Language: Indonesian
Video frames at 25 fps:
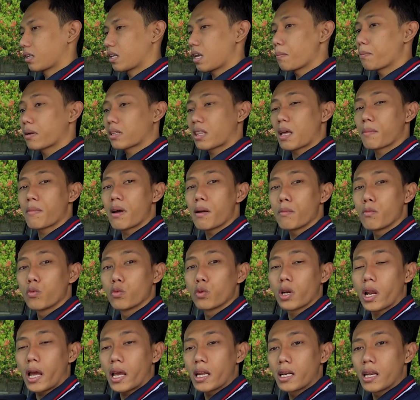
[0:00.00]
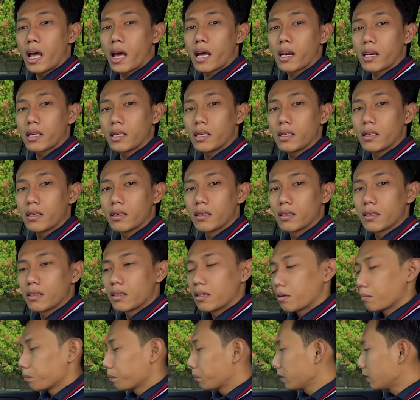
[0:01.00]
Yang pertama mulai dari
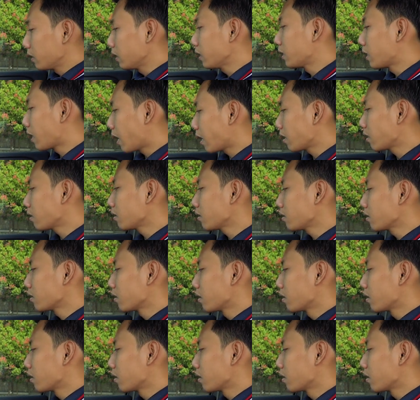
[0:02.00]
pilihan